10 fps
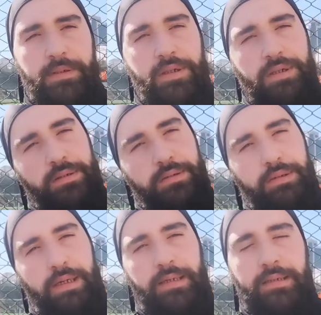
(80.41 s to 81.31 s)
İşi
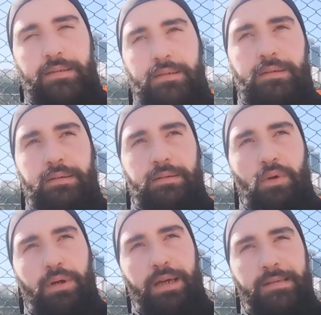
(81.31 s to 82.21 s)
daha hani e,
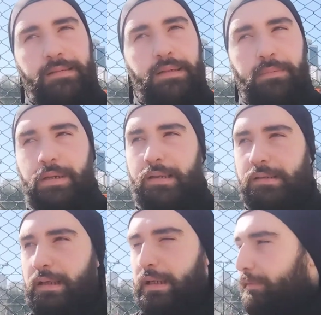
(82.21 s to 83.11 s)
öğrensin diye
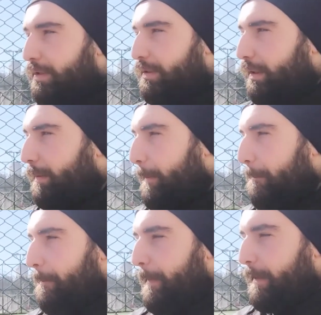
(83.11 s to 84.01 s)
biraz daha yavaştan
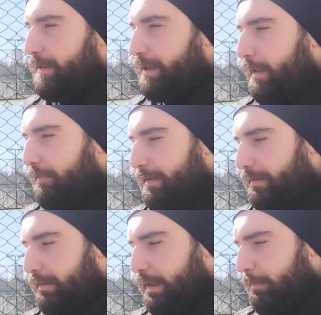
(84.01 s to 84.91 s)
işi kavrasın diye.